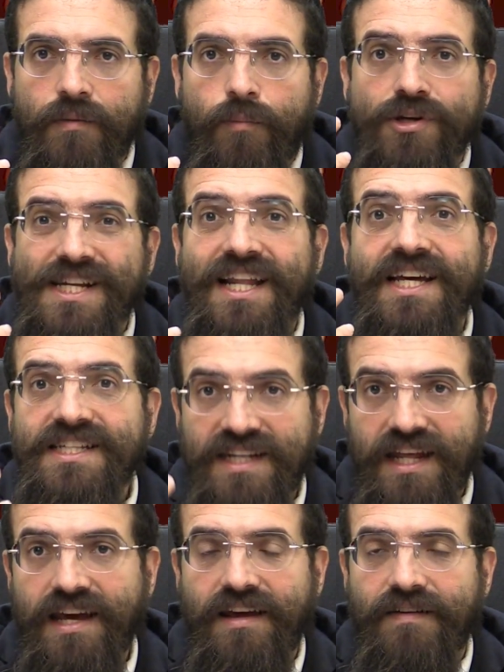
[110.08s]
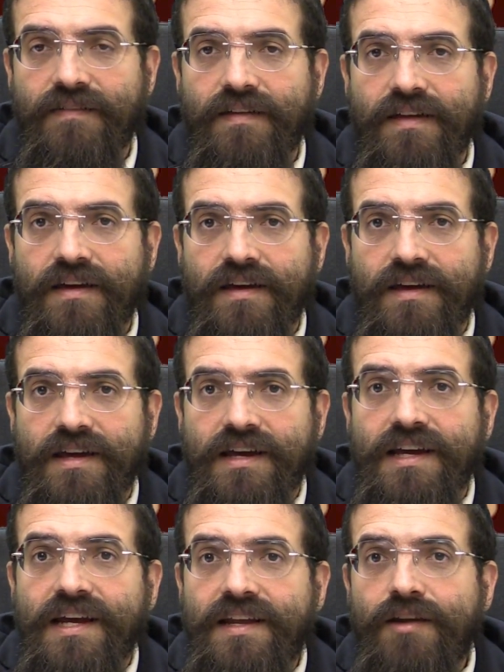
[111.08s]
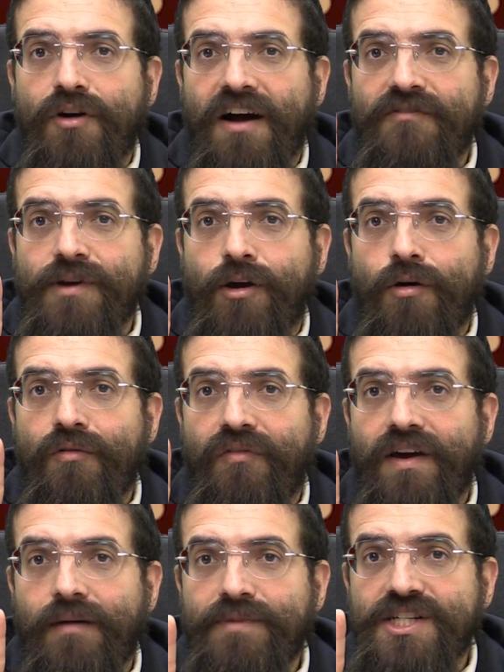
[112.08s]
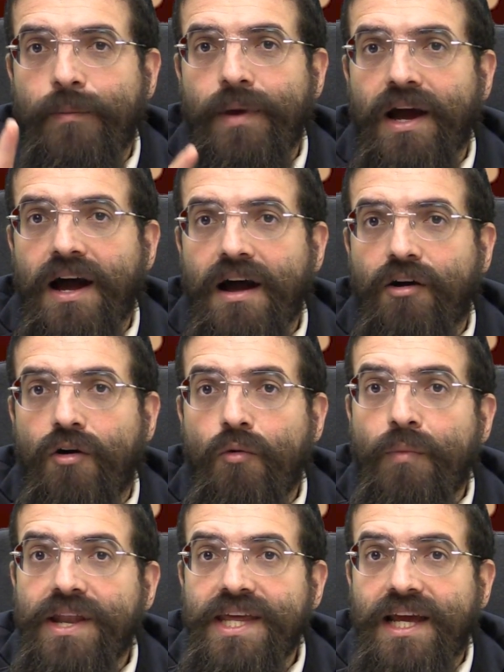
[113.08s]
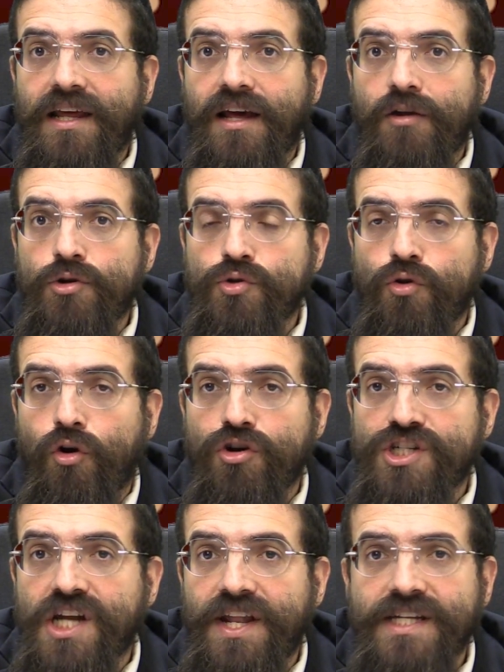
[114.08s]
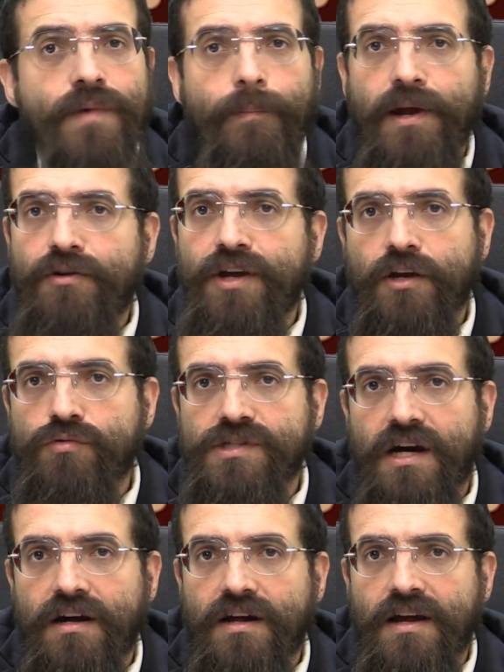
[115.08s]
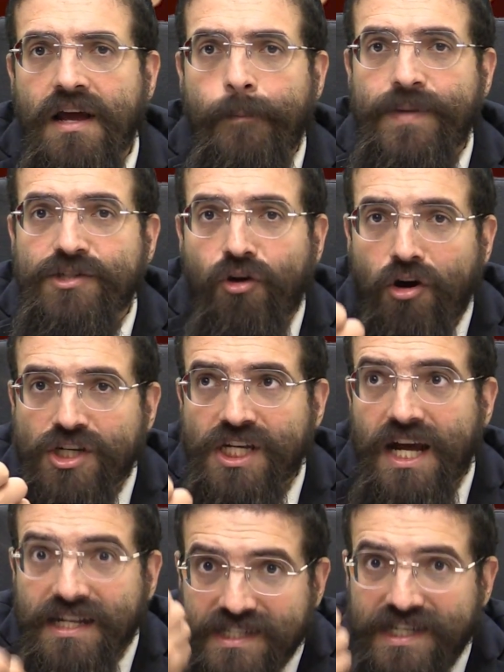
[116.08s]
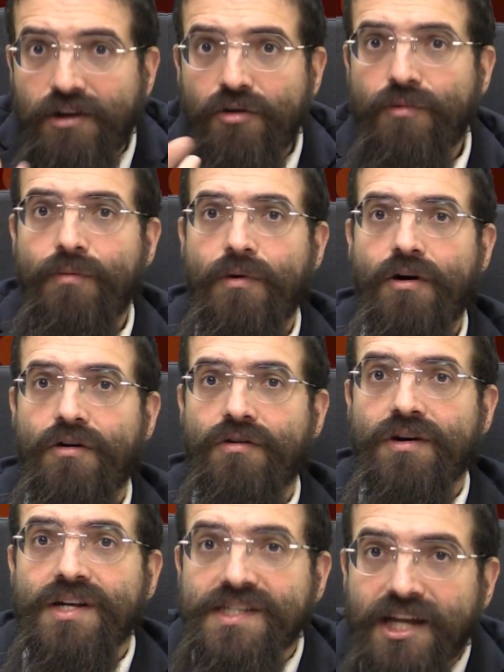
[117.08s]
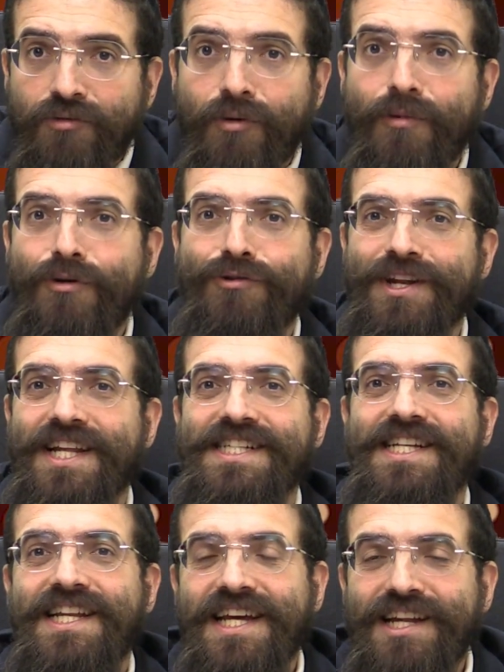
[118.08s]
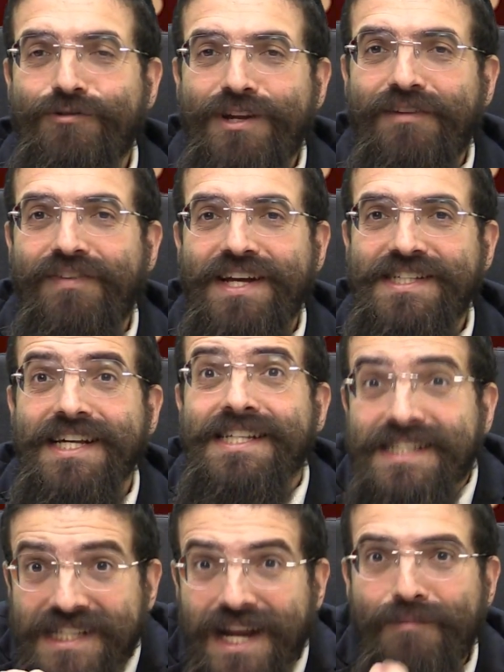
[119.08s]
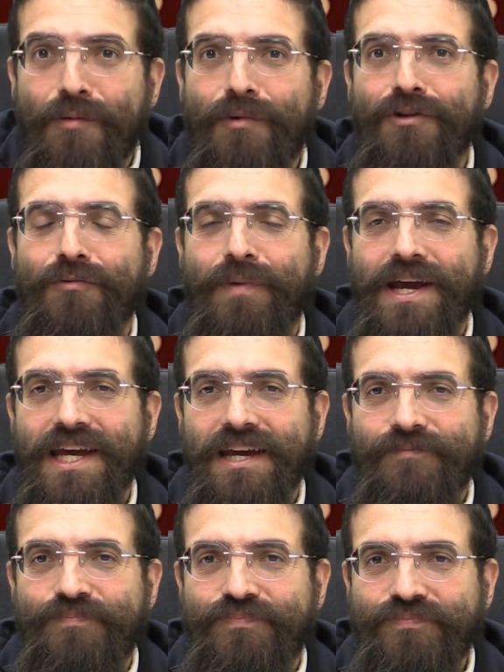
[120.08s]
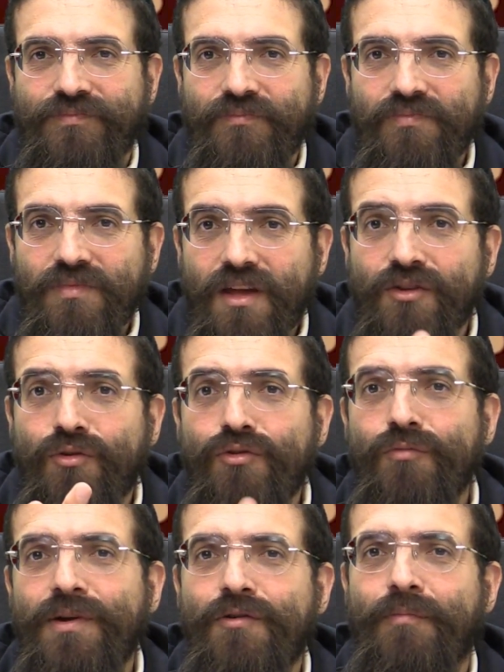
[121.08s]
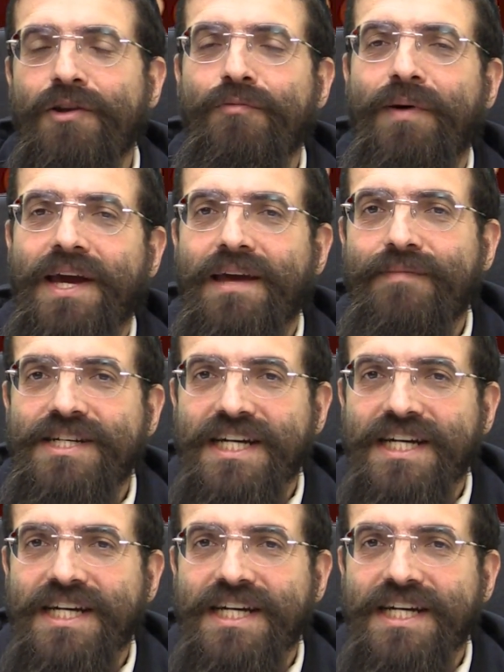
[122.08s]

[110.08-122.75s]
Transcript: pour s'attrister. Il dit le Rav, mais quand on fait un Miché Bérard, quand on bénit quelqu'un le jour de Rosh Hashanah, c'est pas peine de dire tout ça. Parce que Rosh Hashanah, c'est le moment. C'est le moment où tu décides, tout est fixé, c'est le moment de prier. Donc n'oublions pas de prier, mes